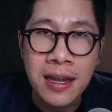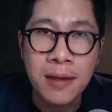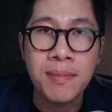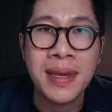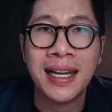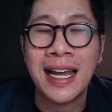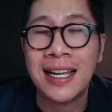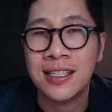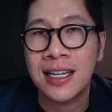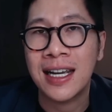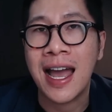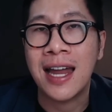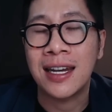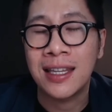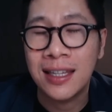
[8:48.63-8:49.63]
มีการใช้งา
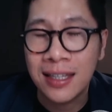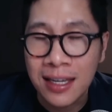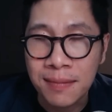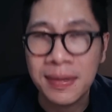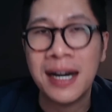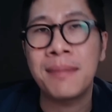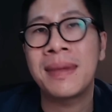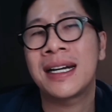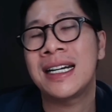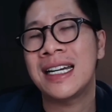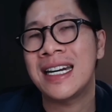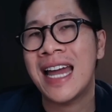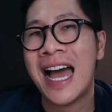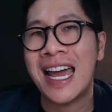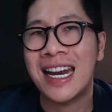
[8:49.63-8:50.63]
นที่เพิ่มมากขึ้น
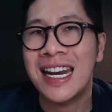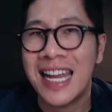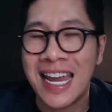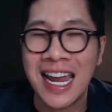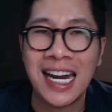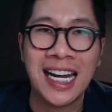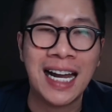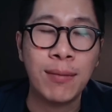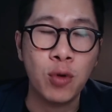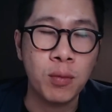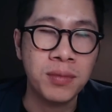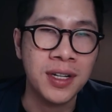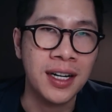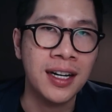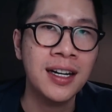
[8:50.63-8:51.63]
ได้นั่นเองนะครับ รวม
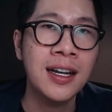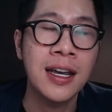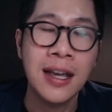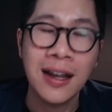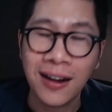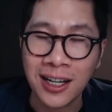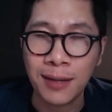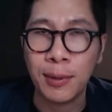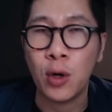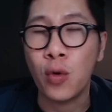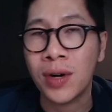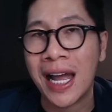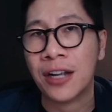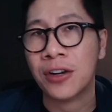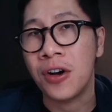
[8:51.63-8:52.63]
ถึงก็จะเป็นโอ
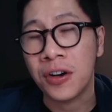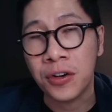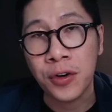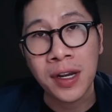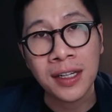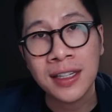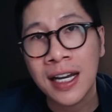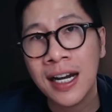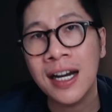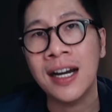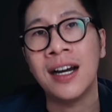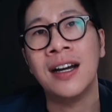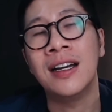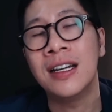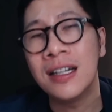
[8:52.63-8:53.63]
กาสของครีเอเตอร์
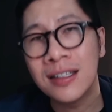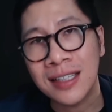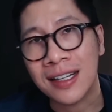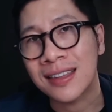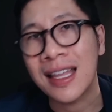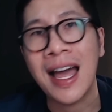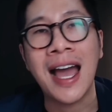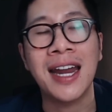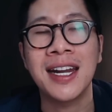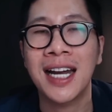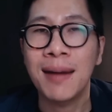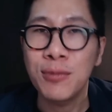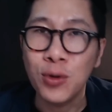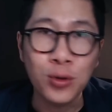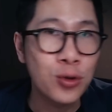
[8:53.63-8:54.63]
ต่างๆนะครับ
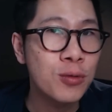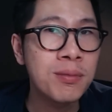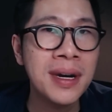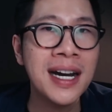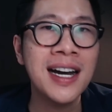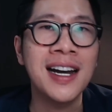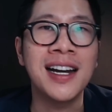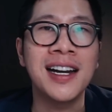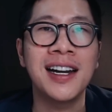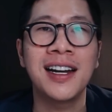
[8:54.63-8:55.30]
ยูทูบเบอร์